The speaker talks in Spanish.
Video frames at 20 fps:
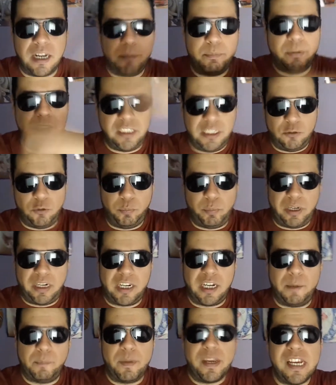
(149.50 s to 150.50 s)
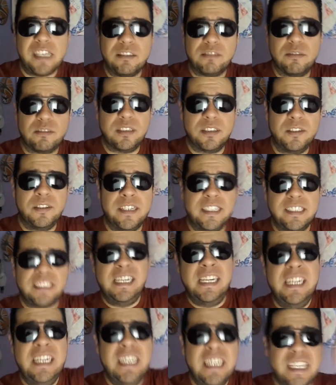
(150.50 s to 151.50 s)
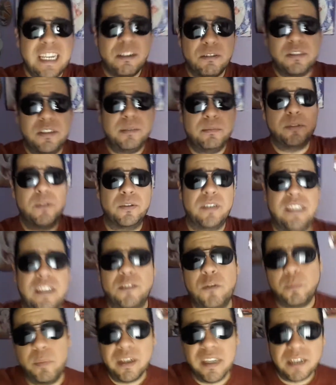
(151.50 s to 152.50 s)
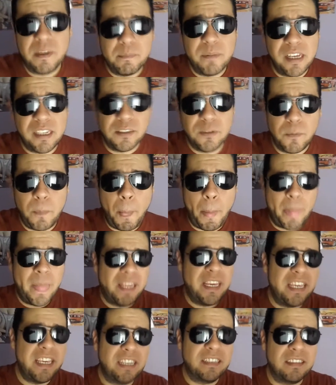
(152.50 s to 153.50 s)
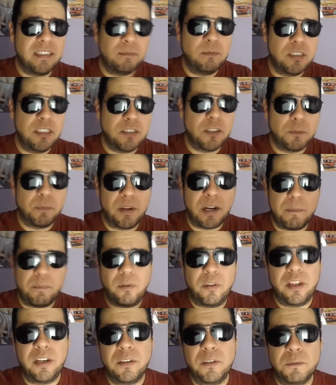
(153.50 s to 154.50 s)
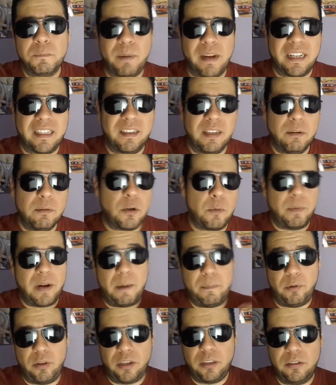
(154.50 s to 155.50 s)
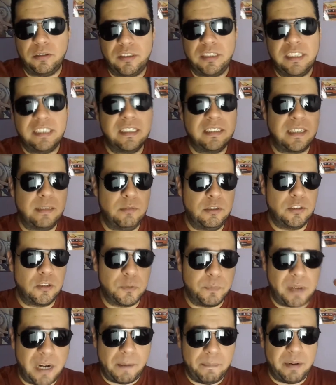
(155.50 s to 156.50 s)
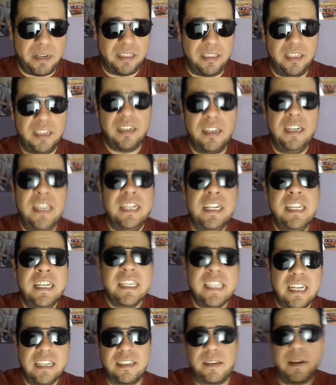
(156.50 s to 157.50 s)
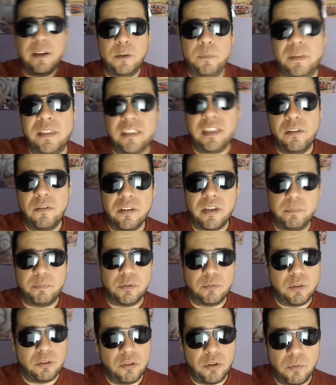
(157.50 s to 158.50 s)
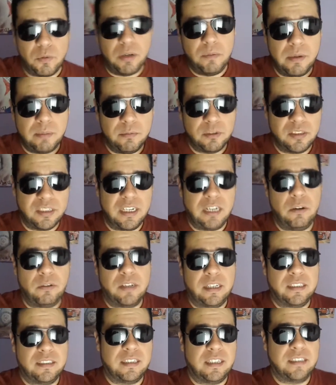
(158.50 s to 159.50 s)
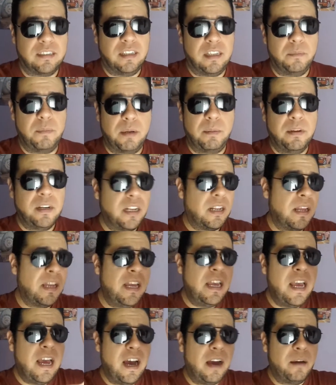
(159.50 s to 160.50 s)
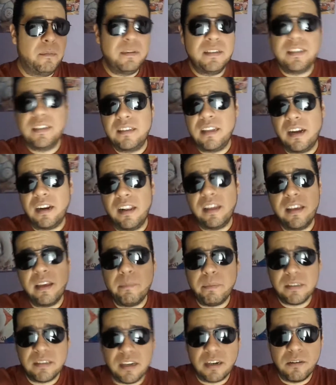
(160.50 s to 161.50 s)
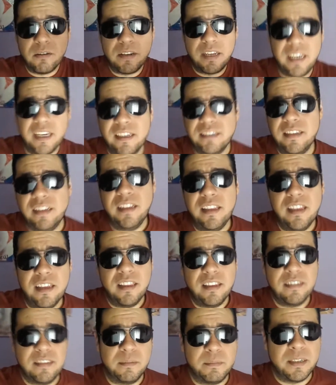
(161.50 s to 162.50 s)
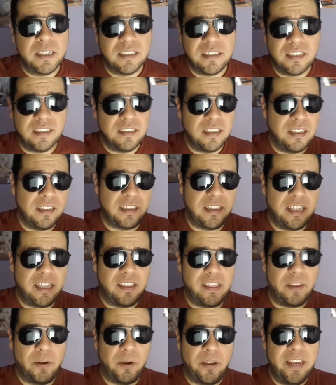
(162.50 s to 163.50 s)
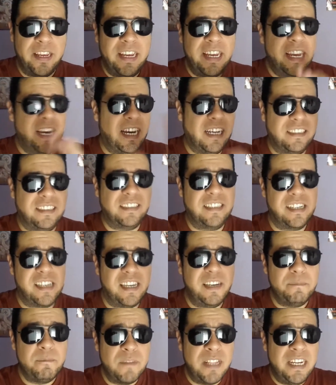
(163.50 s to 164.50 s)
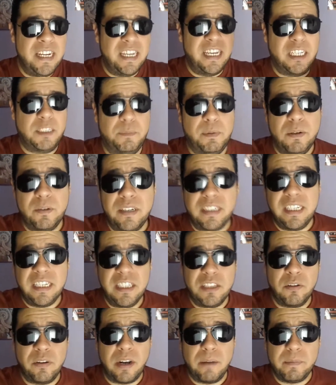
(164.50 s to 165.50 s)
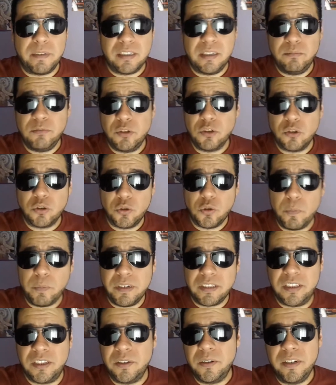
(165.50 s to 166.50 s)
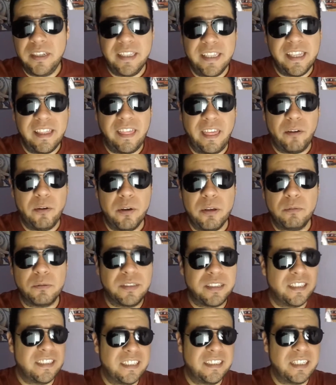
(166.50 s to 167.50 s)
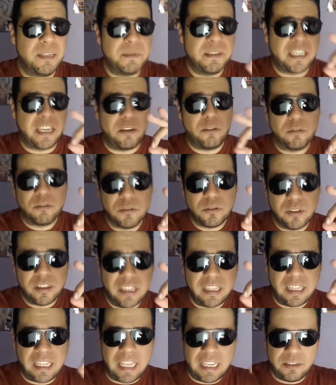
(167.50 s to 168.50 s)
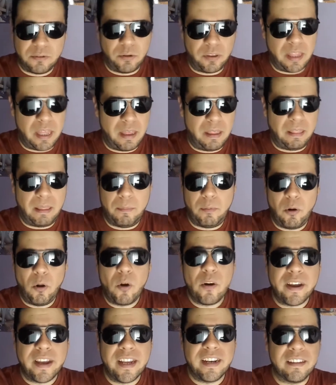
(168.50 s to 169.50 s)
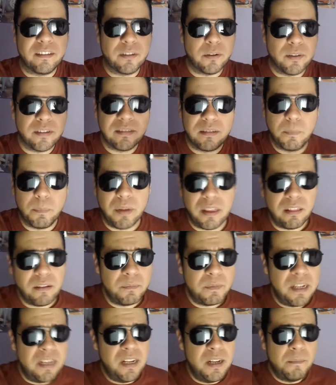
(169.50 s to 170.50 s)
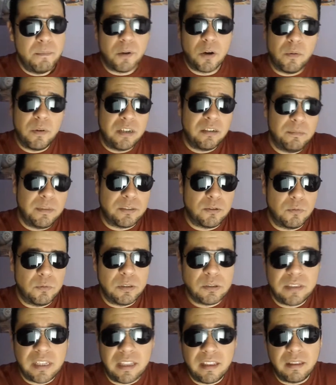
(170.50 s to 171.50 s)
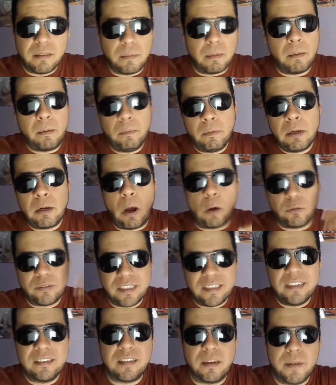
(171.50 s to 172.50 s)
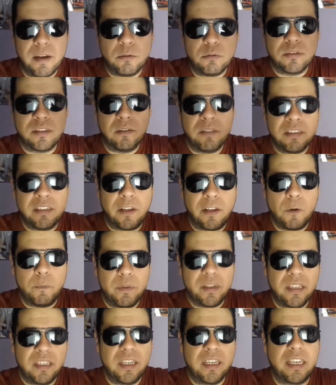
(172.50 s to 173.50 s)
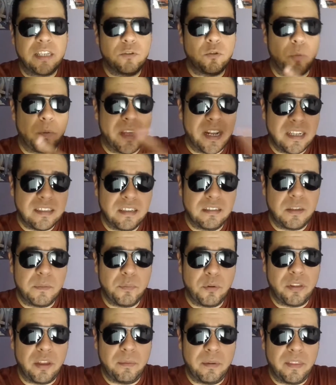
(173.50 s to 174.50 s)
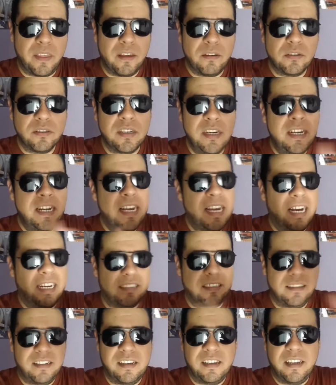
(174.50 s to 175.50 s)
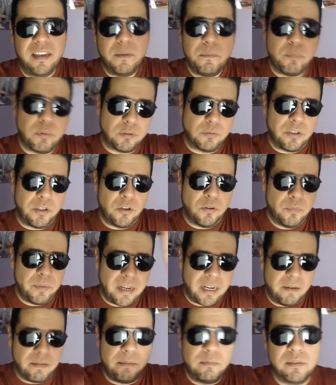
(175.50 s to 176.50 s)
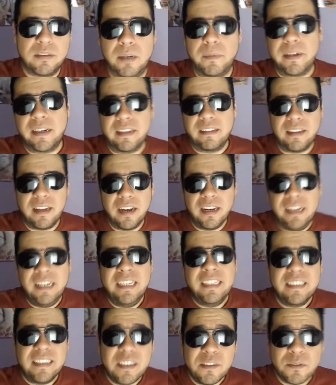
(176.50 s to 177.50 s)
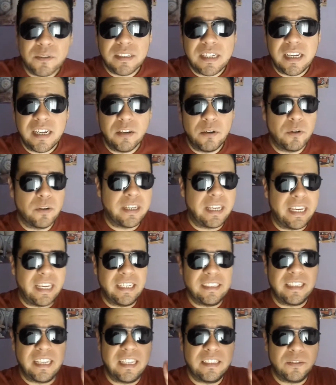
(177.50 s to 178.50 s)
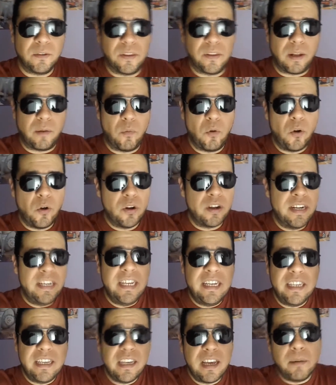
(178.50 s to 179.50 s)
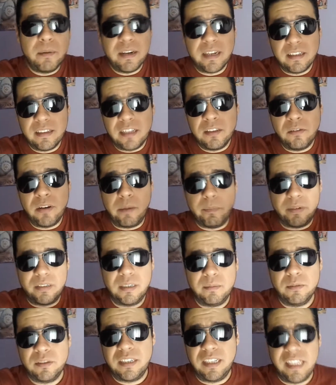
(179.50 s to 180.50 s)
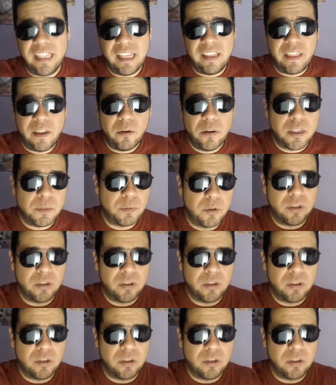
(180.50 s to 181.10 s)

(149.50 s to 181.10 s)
acá el pinche supercambiazo, señores. Ya nos hicimos lo que es el supercambiazo y ya estamos listos para podernos partir, bueno, para podernos ir, ya estamos listos para partir. Ya les había comentado que, pues bueno, igual vamos a ir a lo que es casa de mi hermana, a visitarla y a pasar lo que es el día de Semana Santa del día de hoy. Así es de que espero que nos la pasemos súper chingón el día de hoy. Ustedes ya saben que yo no soy esto de, blogger y todo este pedo. Pero bueno, me gusta, eh, bueno, a ustedes les había gustado anteriormente que subiera este tipo de videos. Así de que, pues bueno, venga, vamos a ver qué tal se nos da lo que es esto del blog. Y a ver qué tal nos la pasamos el día de hoy.